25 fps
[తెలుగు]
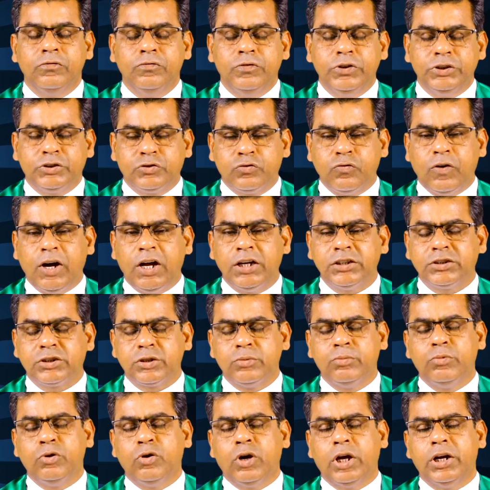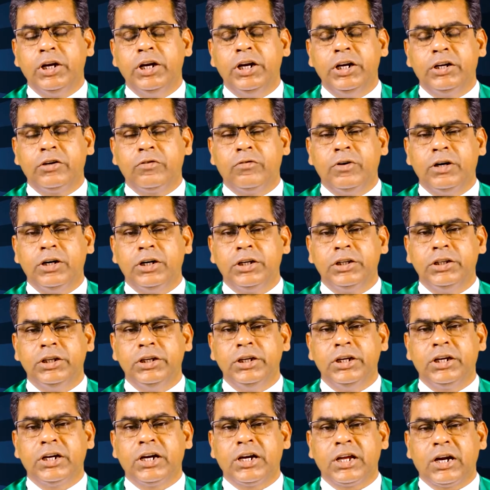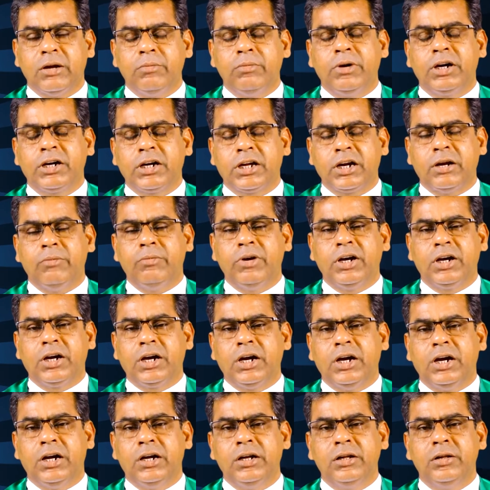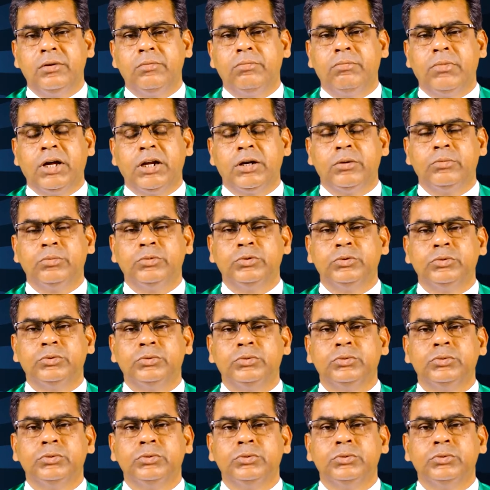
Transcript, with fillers: విశ్వాసము అనేటువంటిది క్రమక్రమంగా మనము